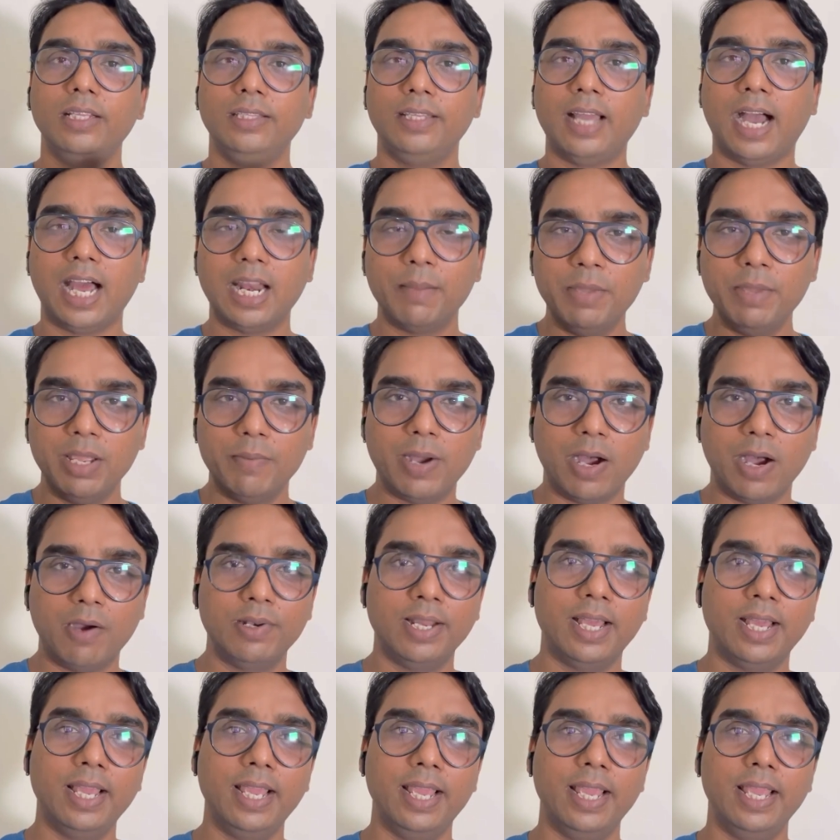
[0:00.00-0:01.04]
धार्मिक
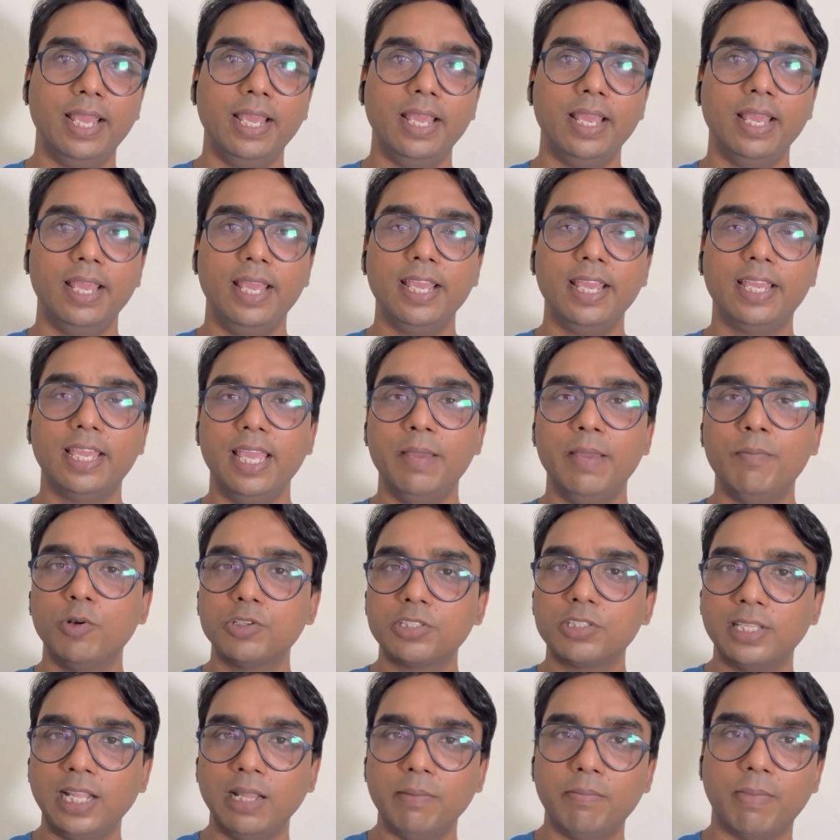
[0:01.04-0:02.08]
भावना है एक
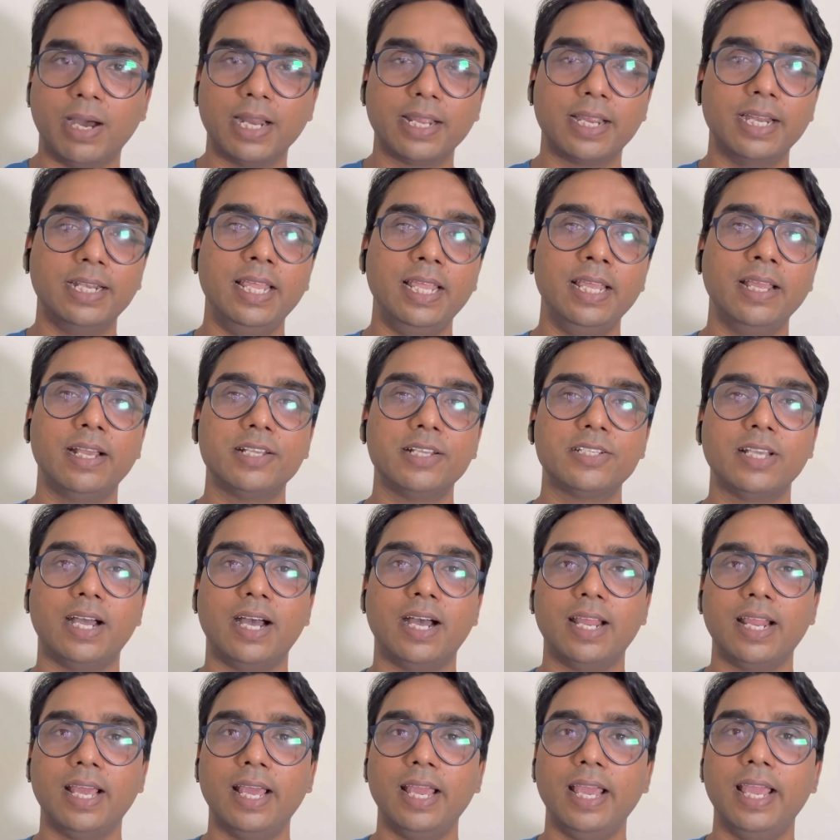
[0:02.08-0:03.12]
इमोशनल मार्केटिंग का
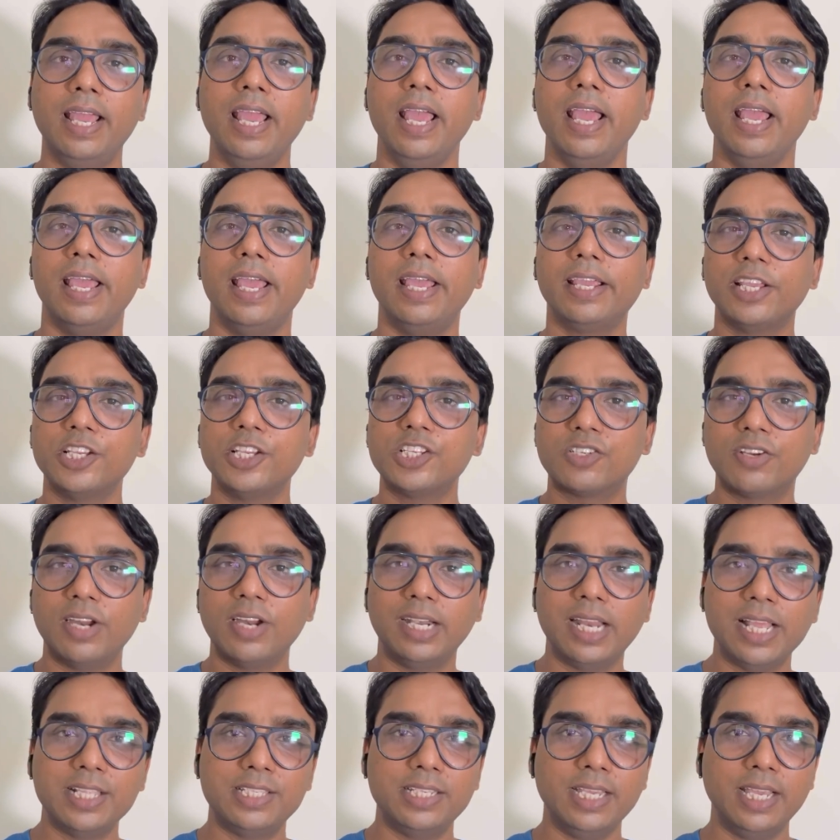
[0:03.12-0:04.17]
सहारा है एक
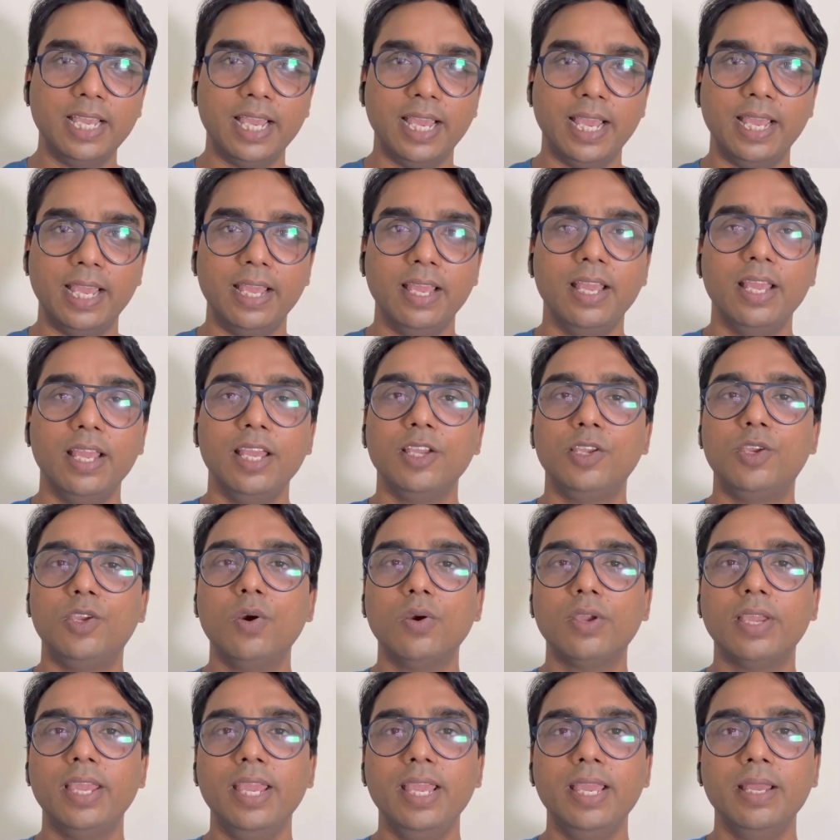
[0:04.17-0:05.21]
स्ट्रेटेजी है
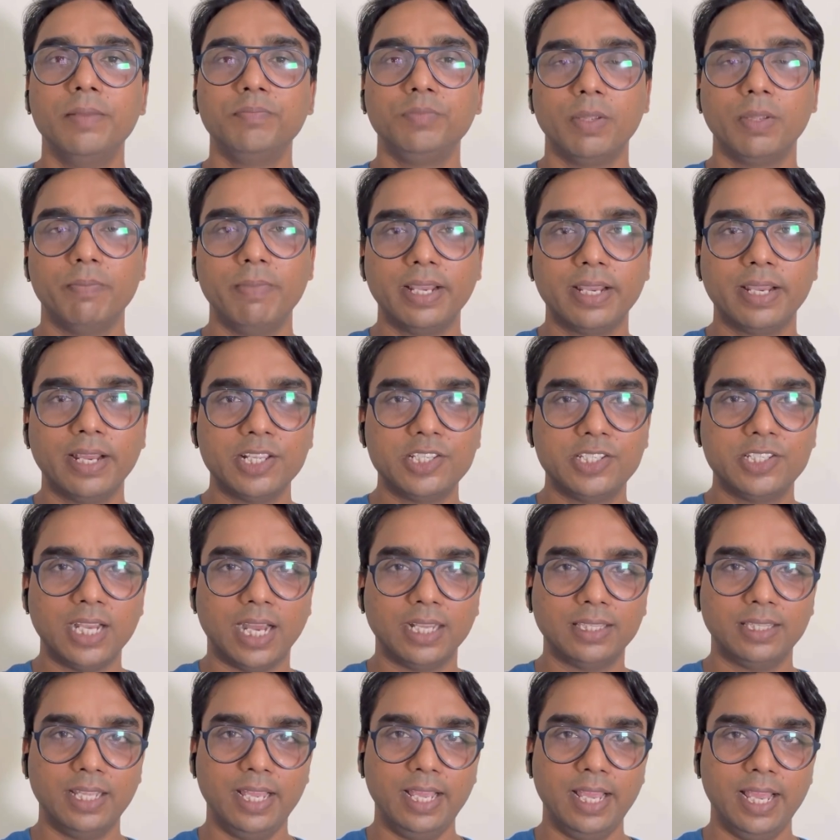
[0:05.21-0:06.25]
क्योंकि मेकर्स
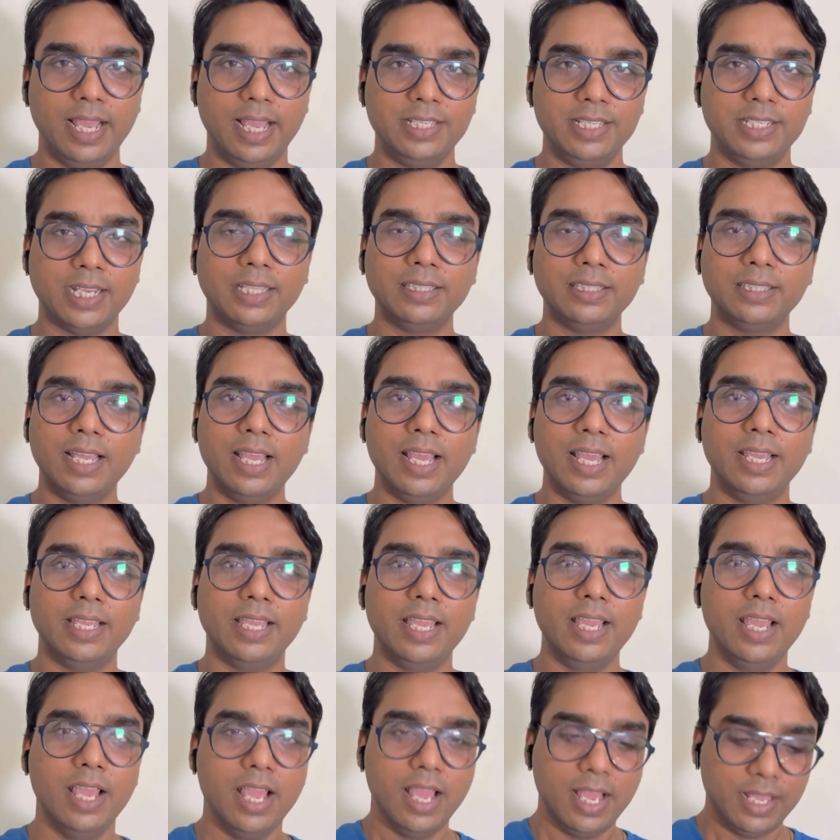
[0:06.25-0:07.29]
चाहते हैं जानते हैं
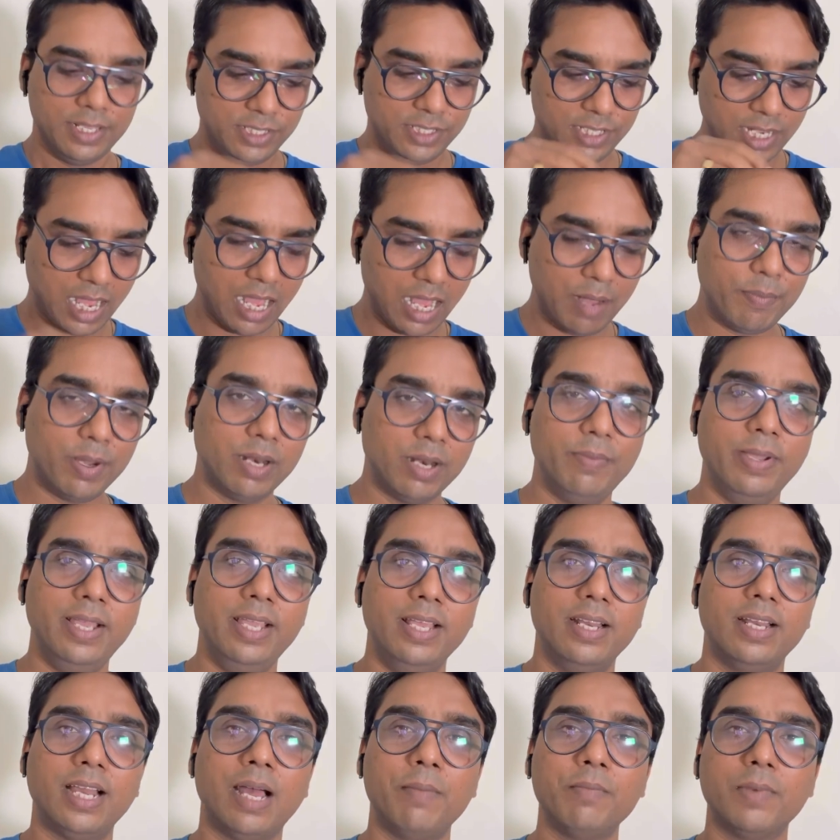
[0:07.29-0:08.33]
कि जहां पर भी
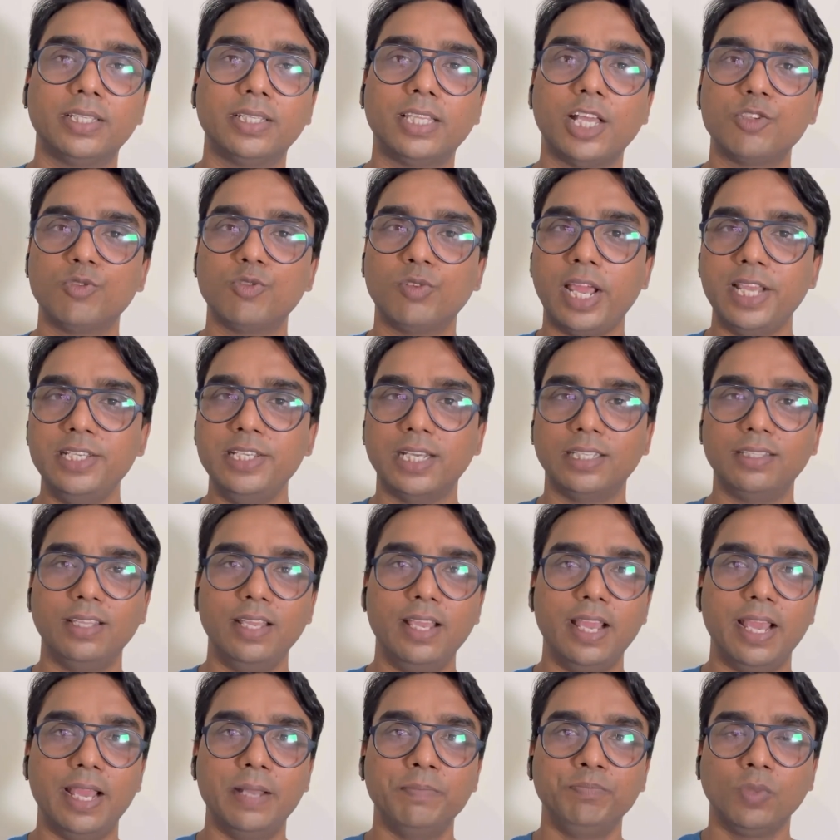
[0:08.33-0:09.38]
राम कथा सुनाई जाती
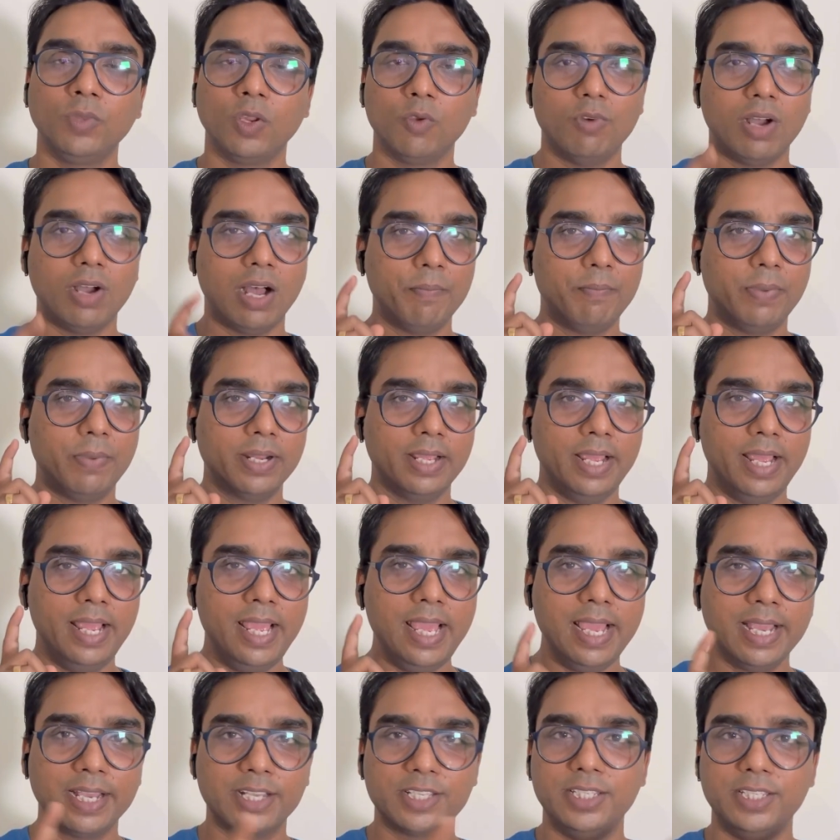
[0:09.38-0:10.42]
है वहां पर
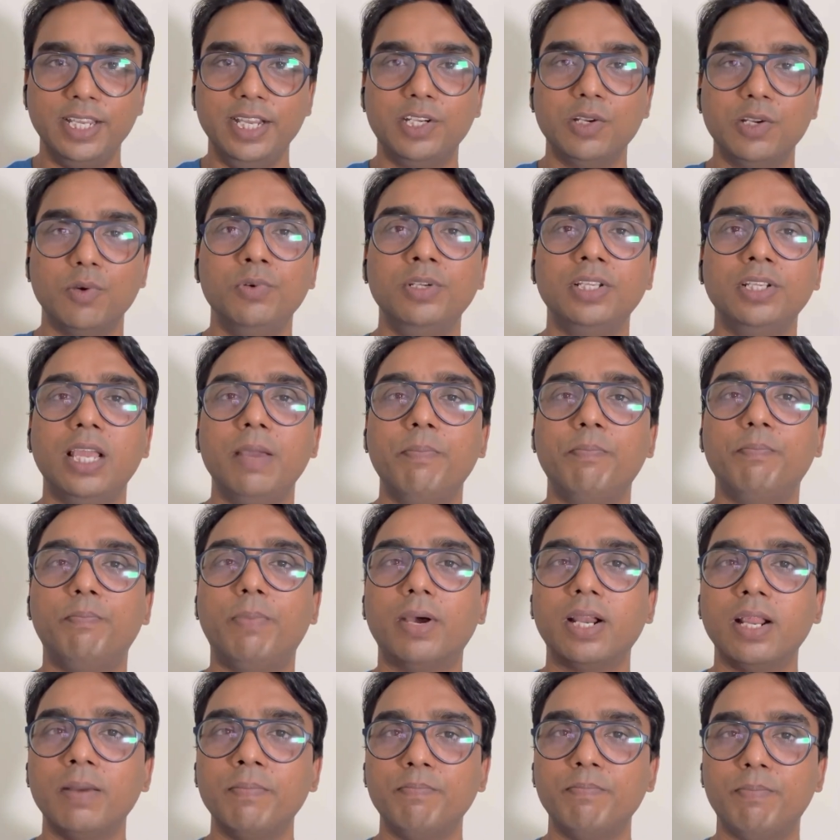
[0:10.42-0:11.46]
एक सीट उनके
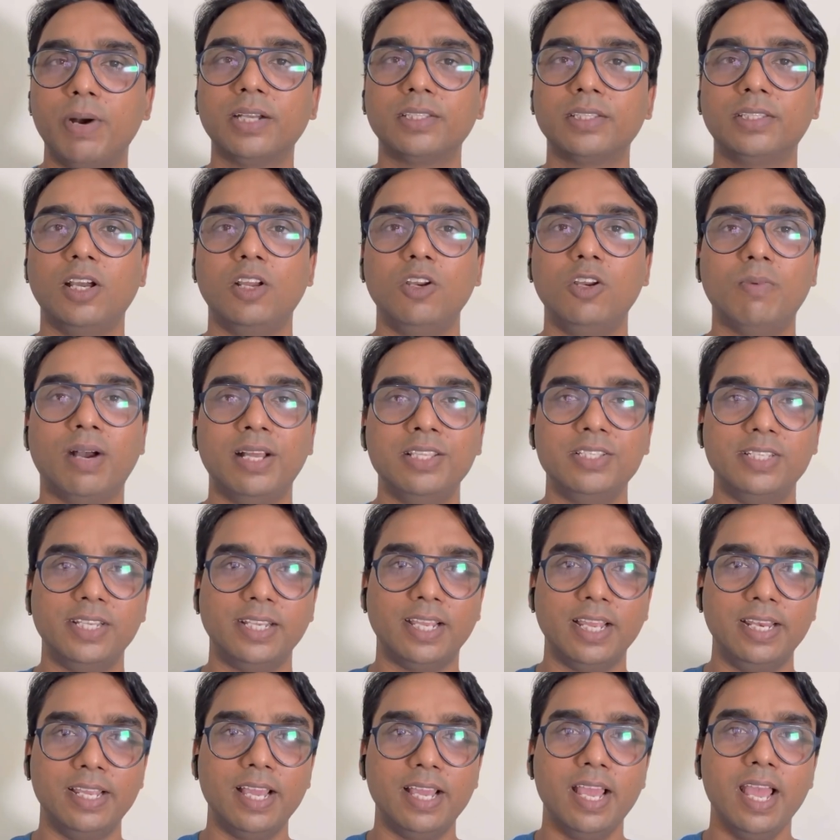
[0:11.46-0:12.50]
परम भक्त हनुमान जी
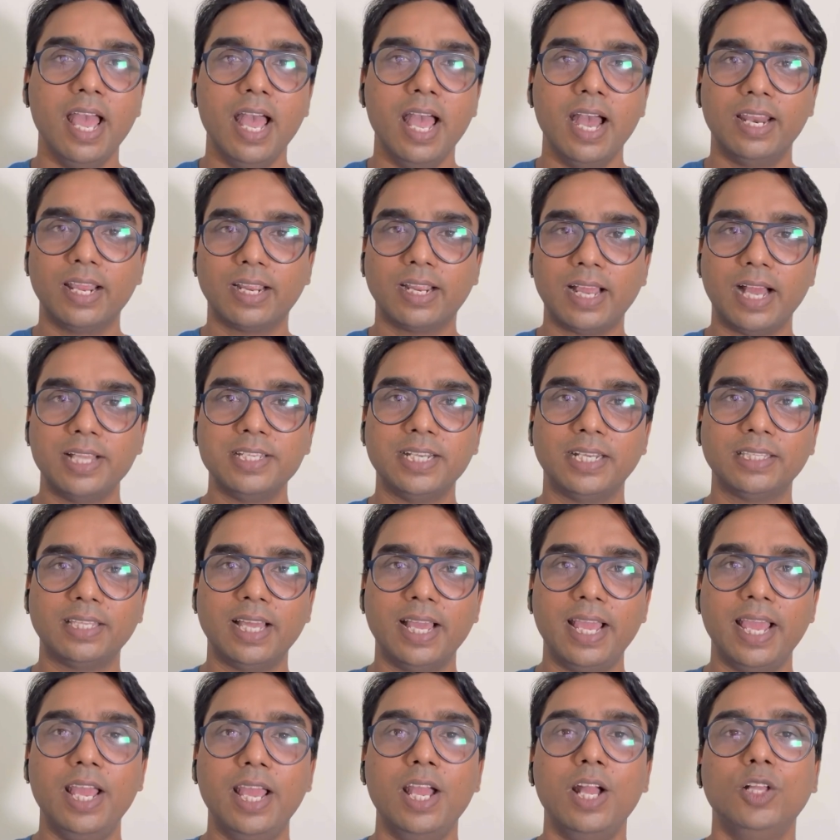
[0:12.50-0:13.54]
के लिए रखा जाता
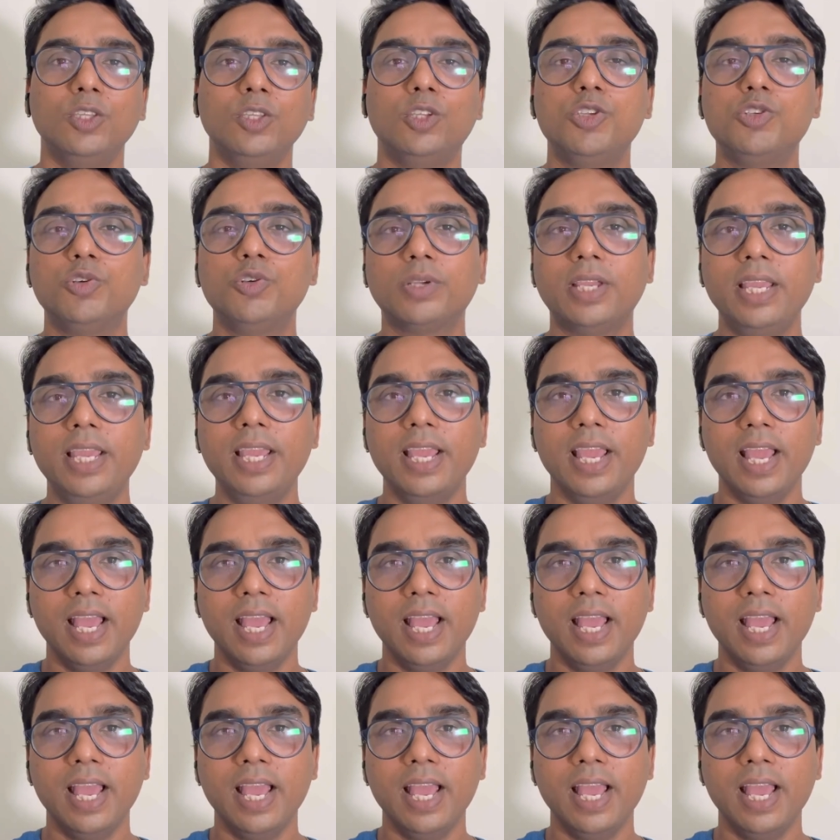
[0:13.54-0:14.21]
है तो चूंकि